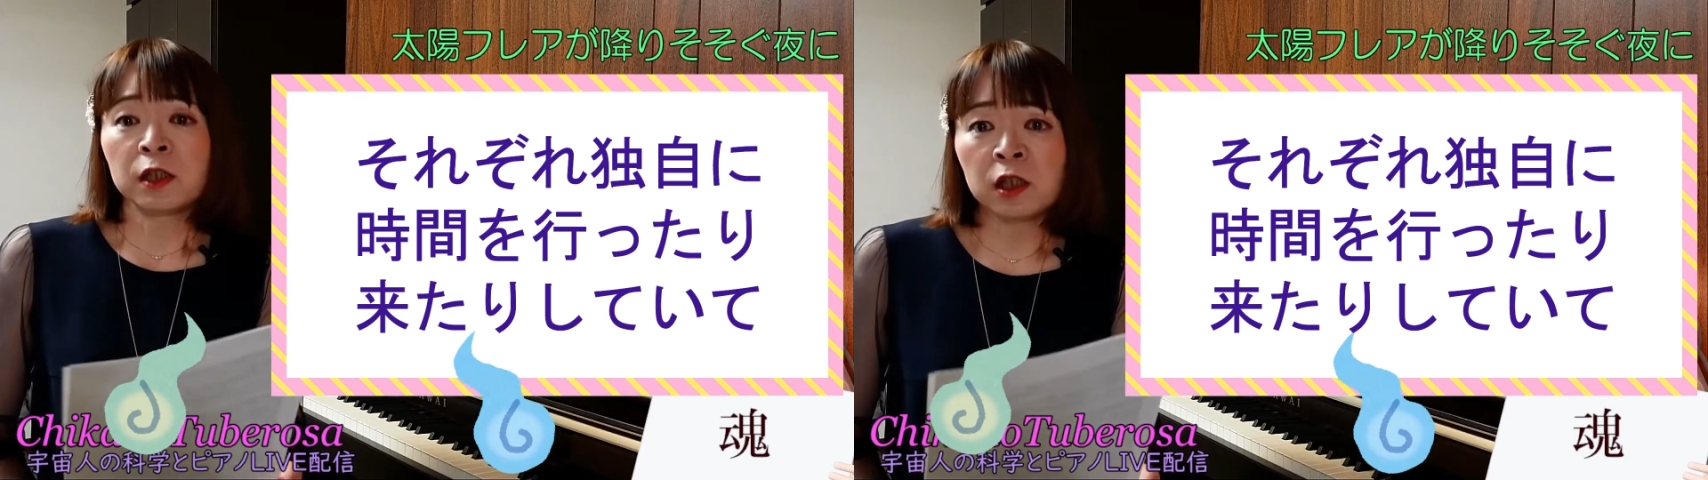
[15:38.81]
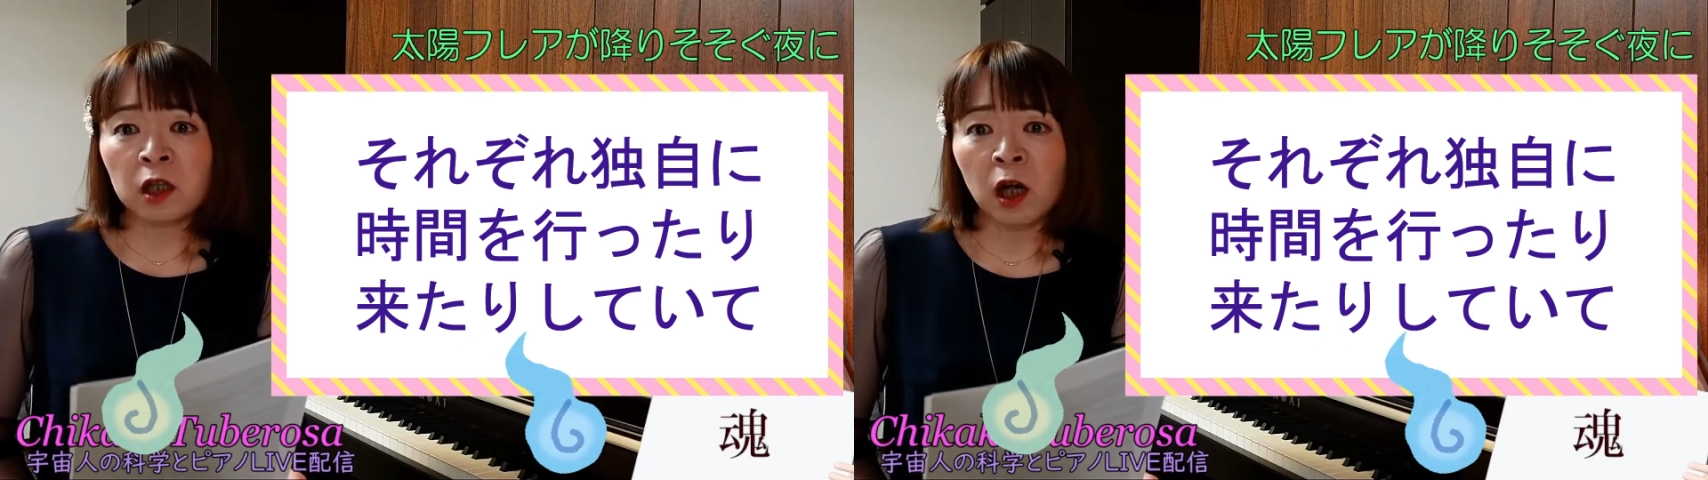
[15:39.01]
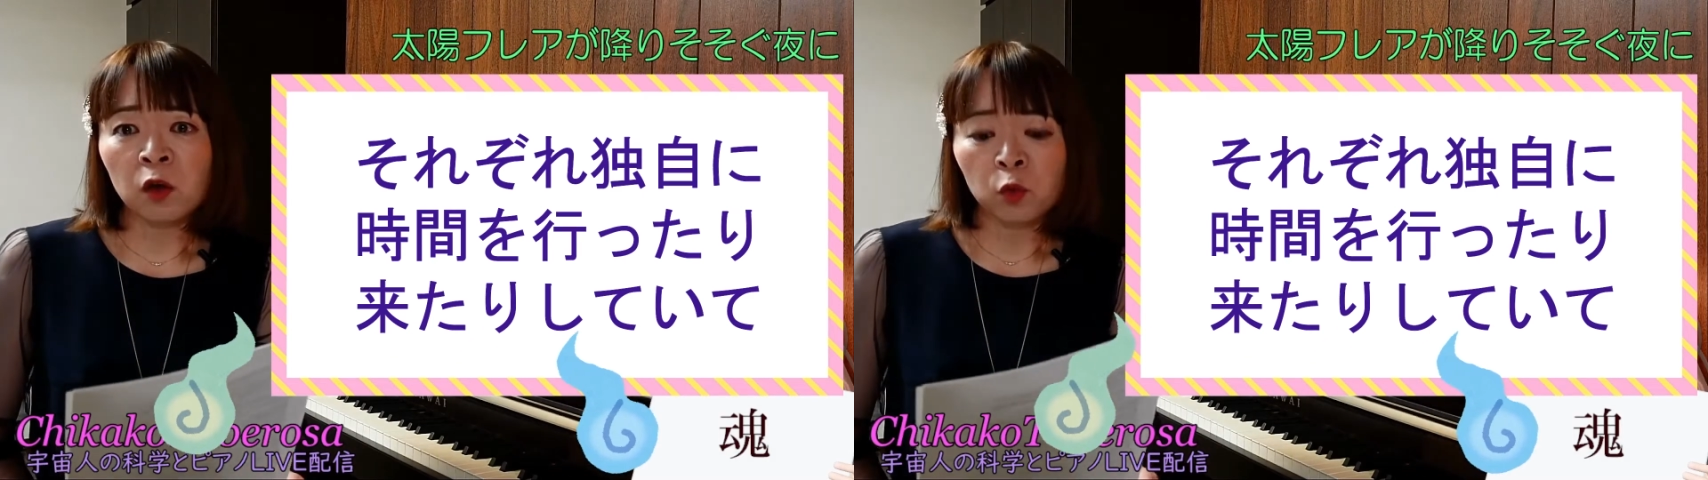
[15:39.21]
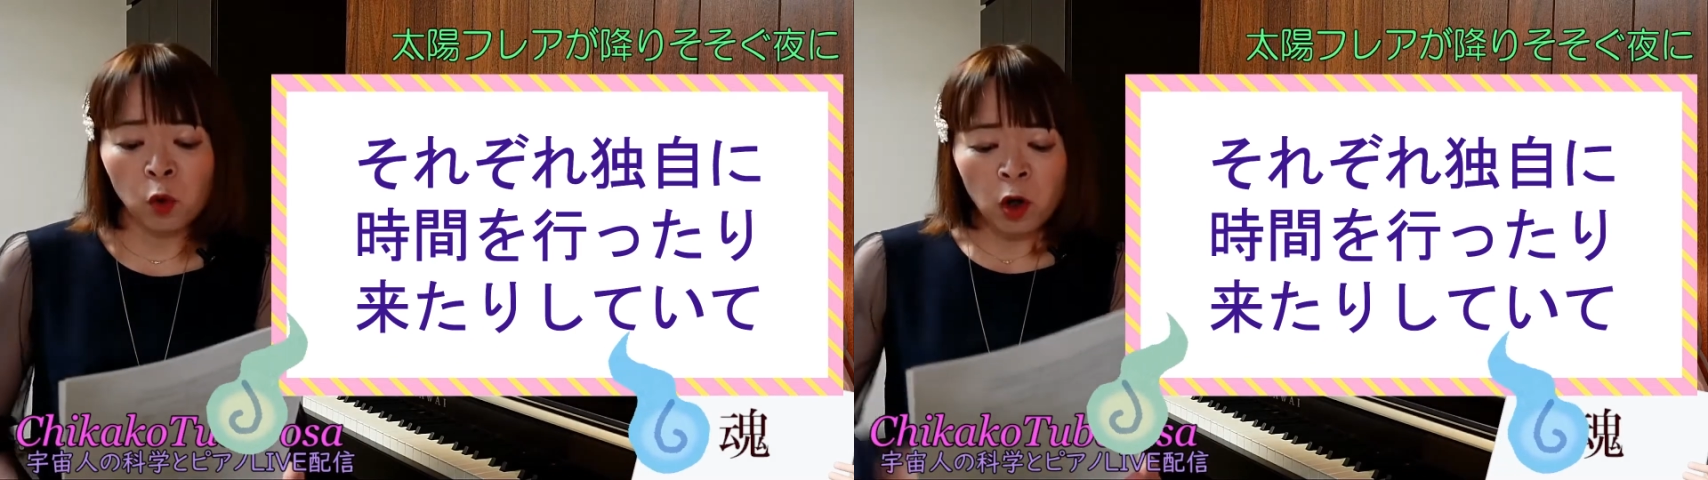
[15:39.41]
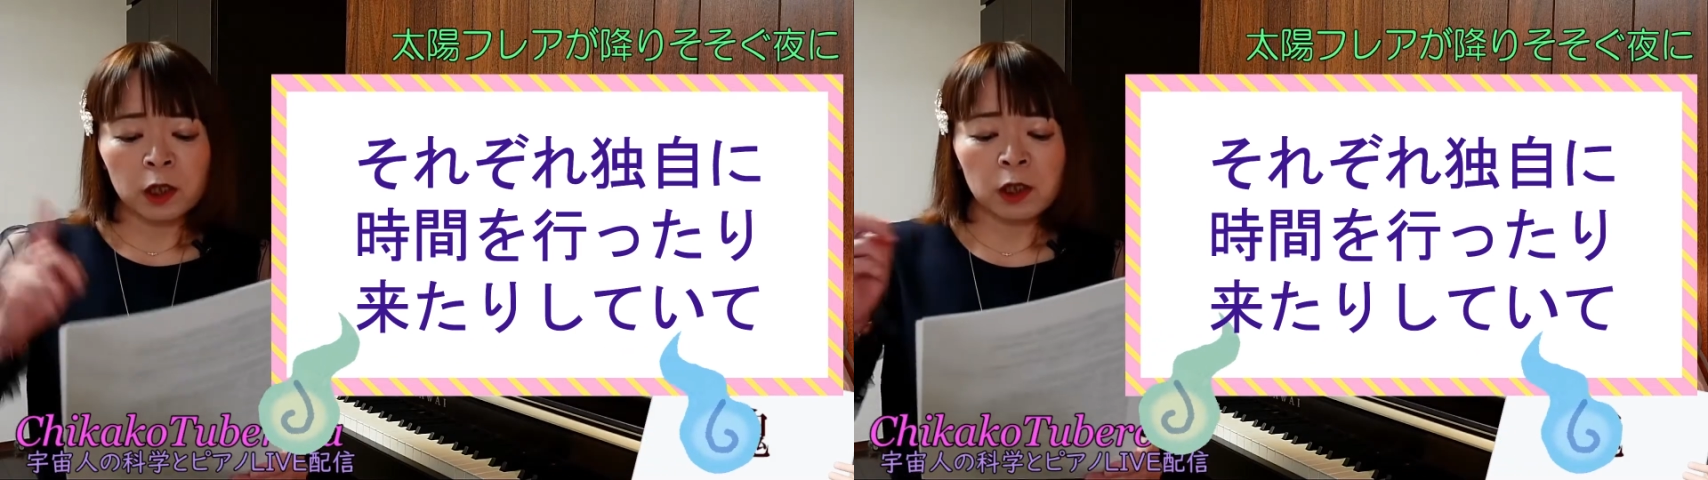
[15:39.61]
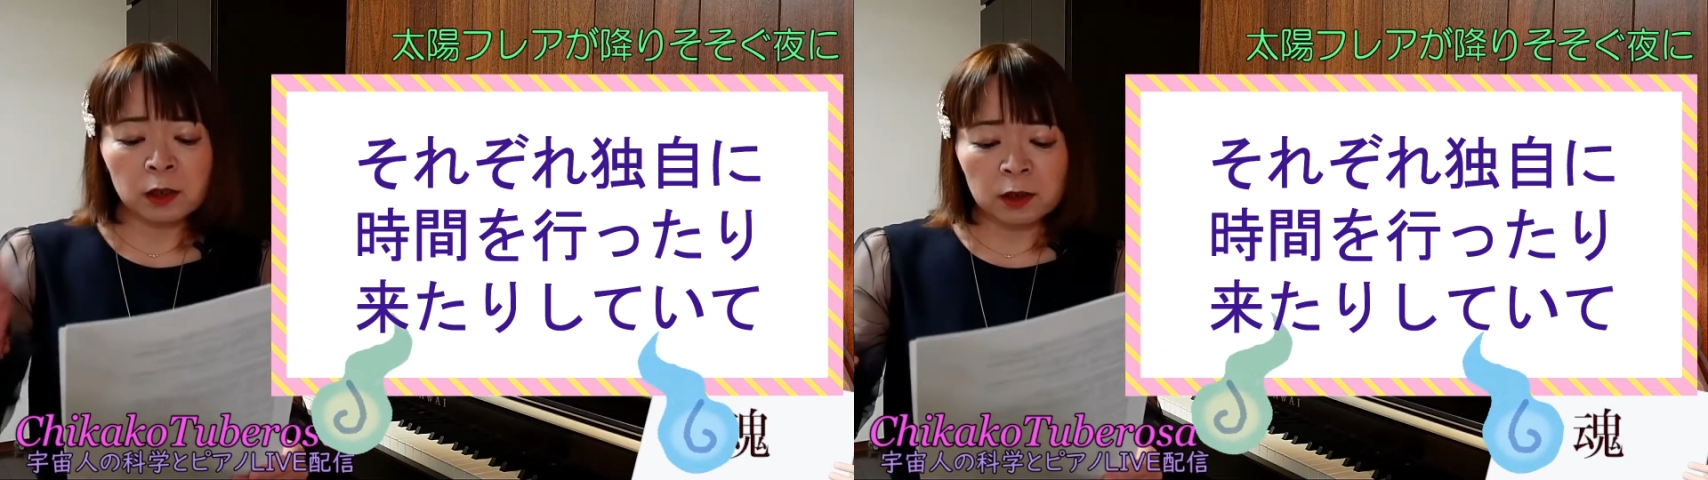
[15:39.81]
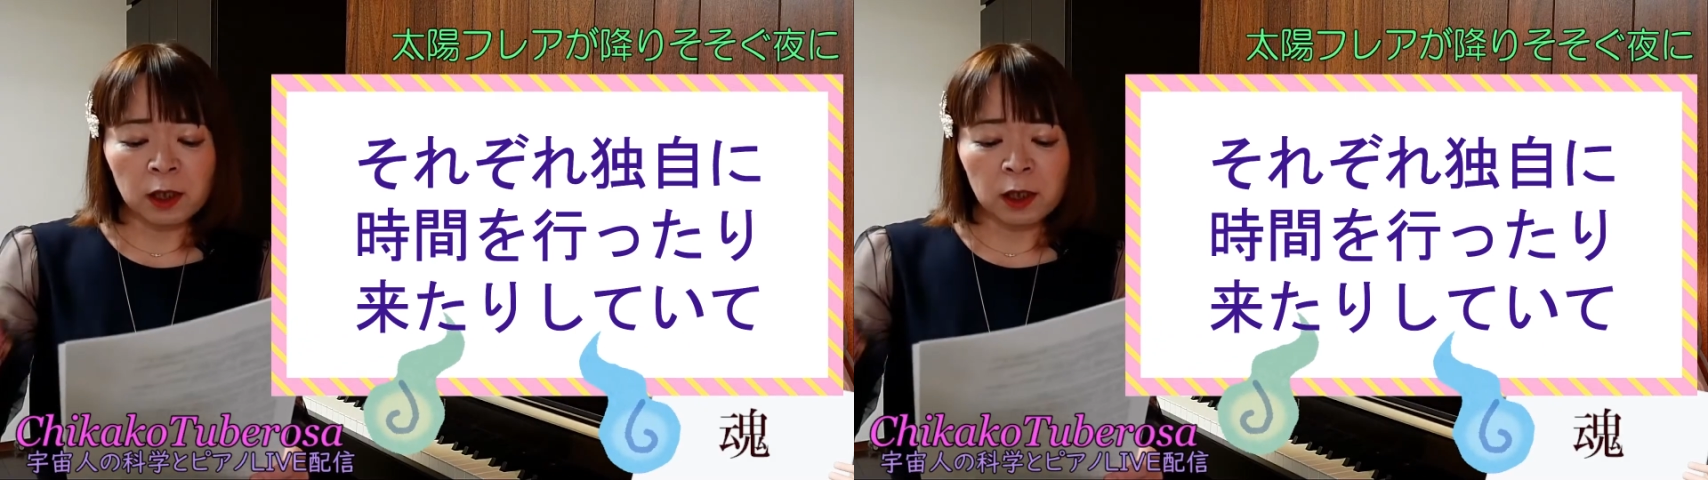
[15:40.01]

時間を行っ